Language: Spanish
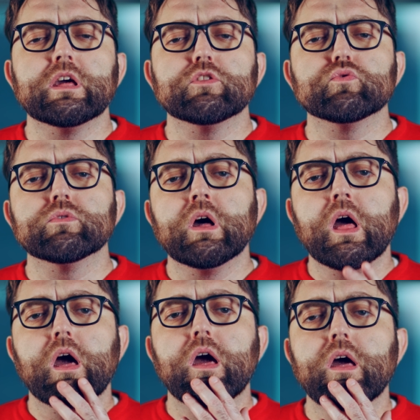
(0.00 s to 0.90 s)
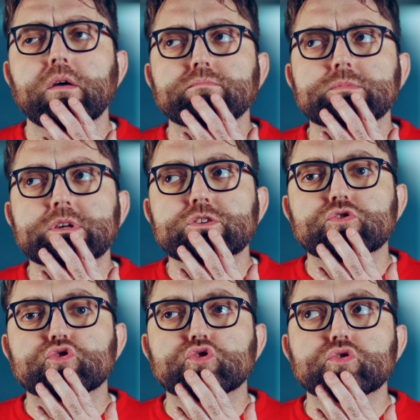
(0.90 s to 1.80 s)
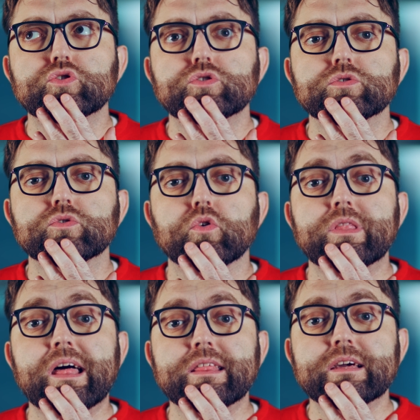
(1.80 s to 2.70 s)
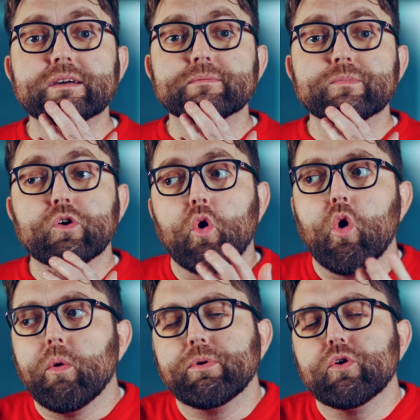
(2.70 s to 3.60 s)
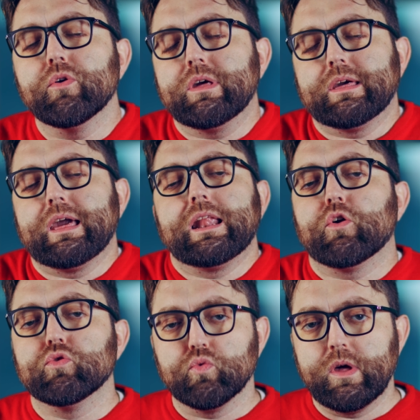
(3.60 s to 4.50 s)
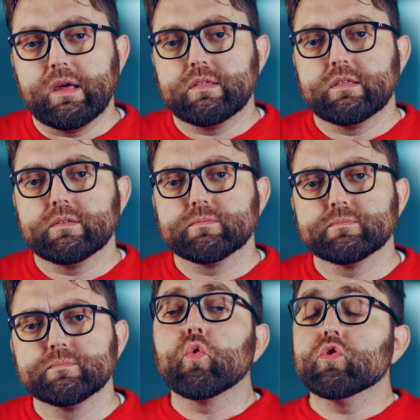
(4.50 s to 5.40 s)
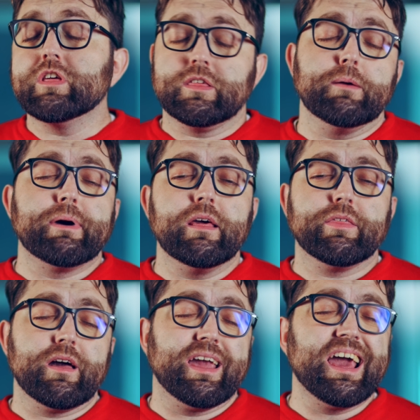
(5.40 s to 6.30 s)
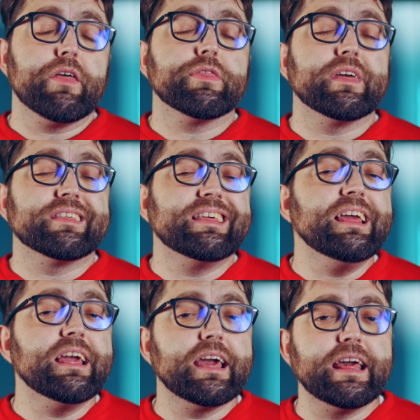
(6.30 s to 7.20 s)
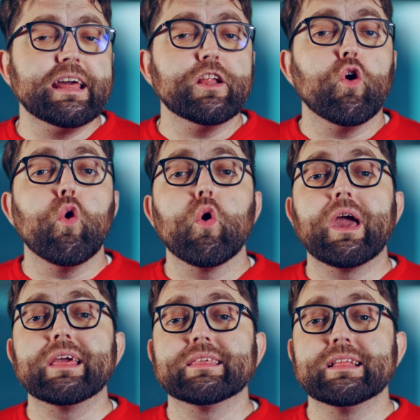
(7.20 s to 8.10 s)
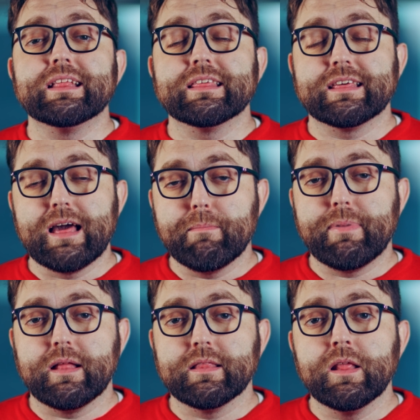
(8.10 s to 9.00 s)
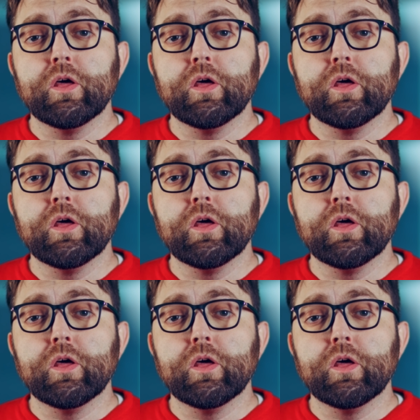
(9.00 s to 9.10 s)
Y tú, eh, esto con nadie, obvio que era con tu ex. Cosas que parezca que haces sin querer o que se te escapan.